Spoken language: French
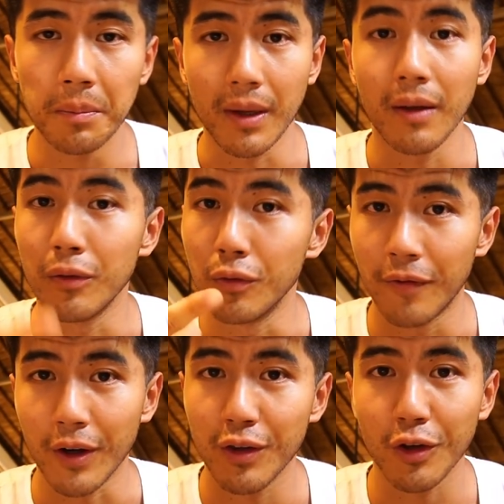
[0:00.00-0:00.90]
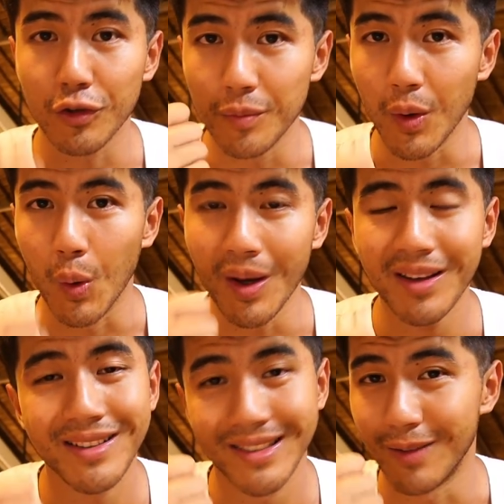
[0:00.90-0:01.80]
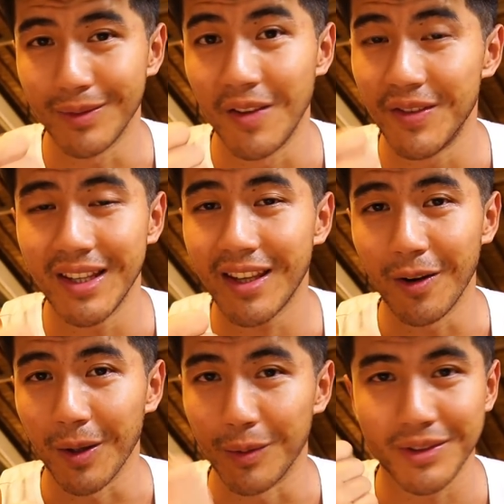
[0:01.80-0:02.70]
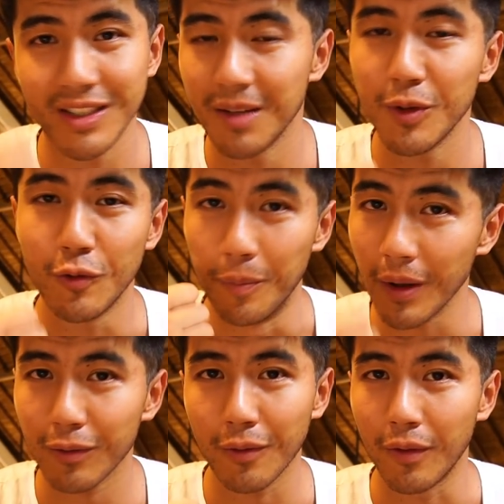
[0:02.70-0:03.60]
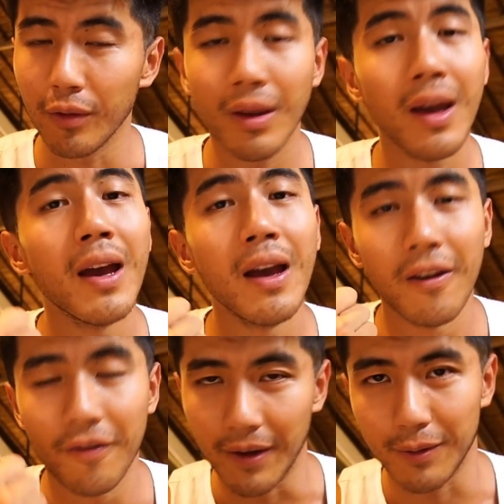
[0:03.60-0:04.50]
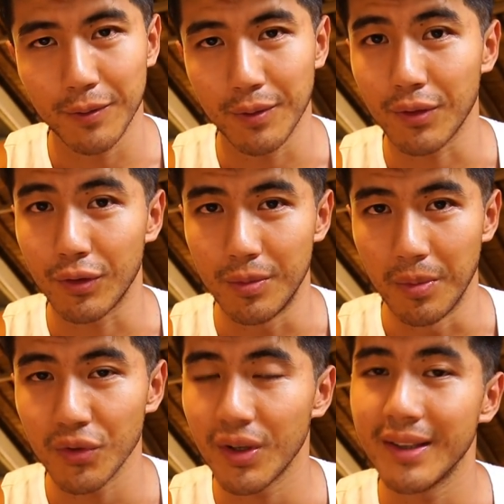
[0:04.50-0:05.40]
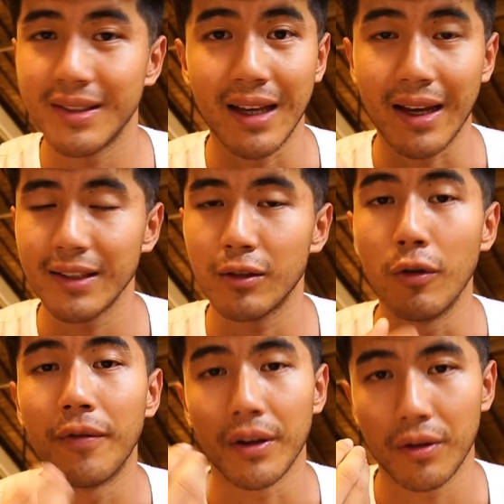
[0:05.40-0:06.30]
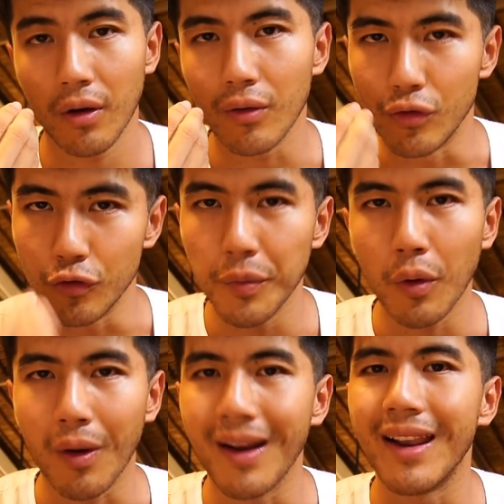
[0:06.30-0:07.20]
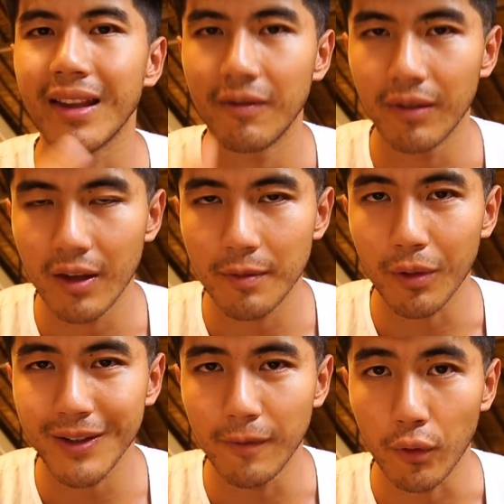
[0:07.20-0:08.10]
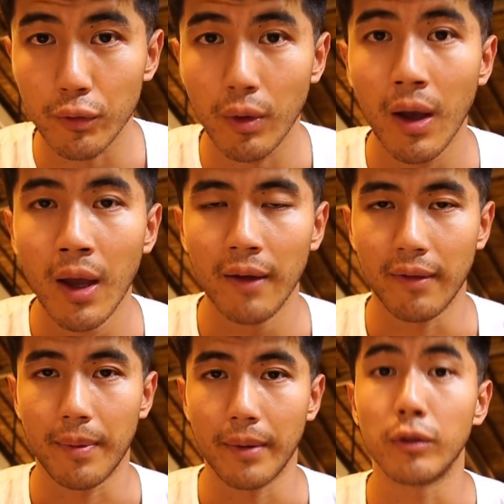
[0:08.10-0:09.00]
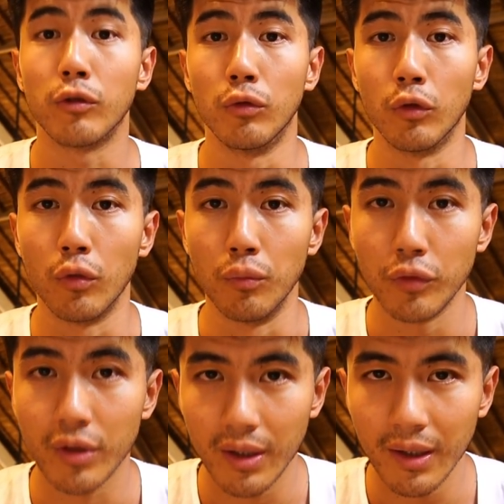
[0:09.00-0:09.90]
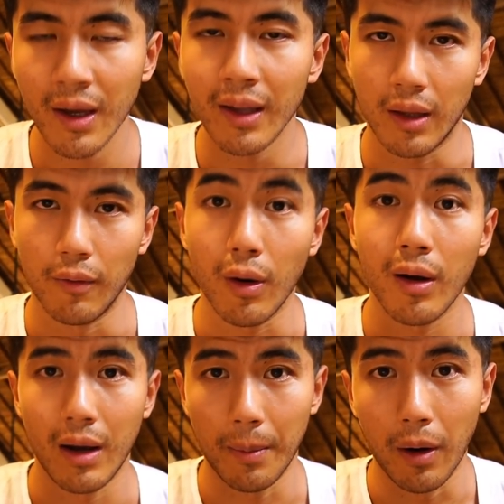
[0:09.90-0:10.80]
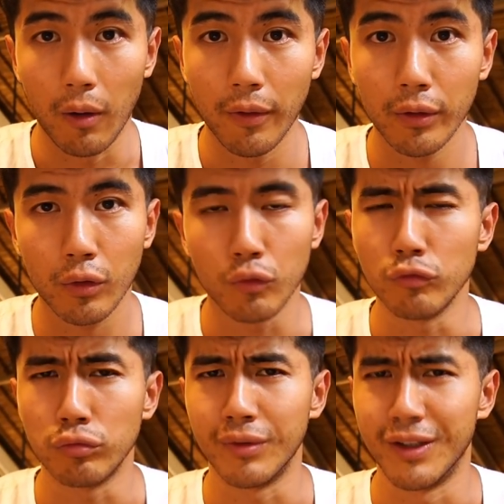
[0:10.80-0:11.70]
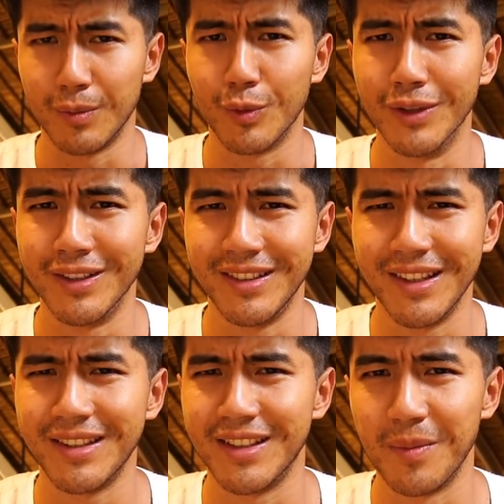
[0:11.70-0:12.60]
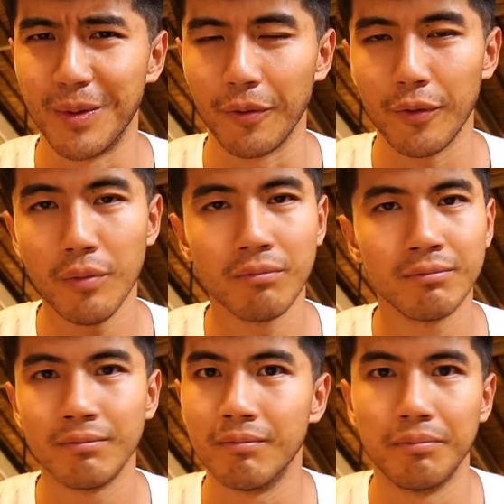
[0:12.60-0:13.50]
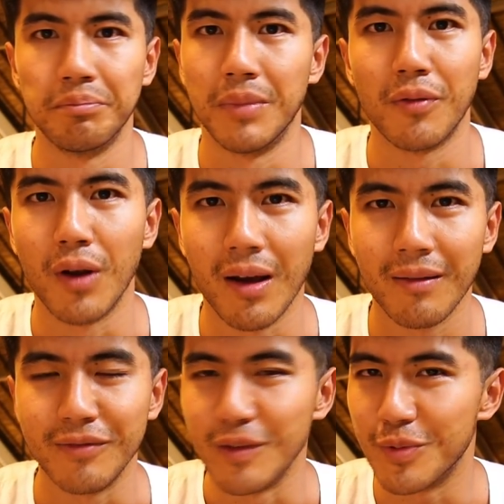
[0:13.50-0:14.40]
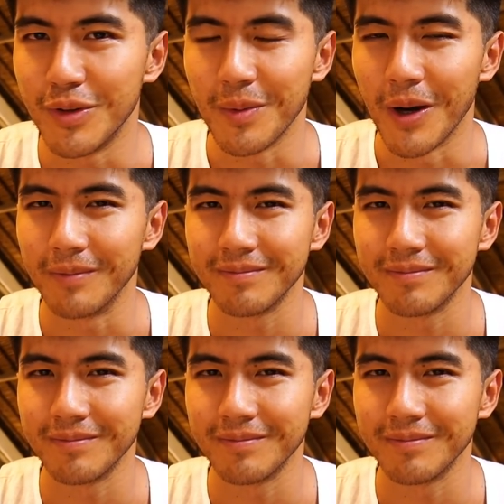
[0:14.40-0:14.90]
Mais facteur numéro un, c'est ton déficit calorique. Donc si jamais tu veux perdre ton ventre, fais attention à ce que tu manges, ça reste le facteur numéro un. L'activité sportive en soi te permettre de te muscler, d'avoir la barre au ventre ou des abdos dessinés si jamais tu en veux. Mais voilà, ni plus ni moins.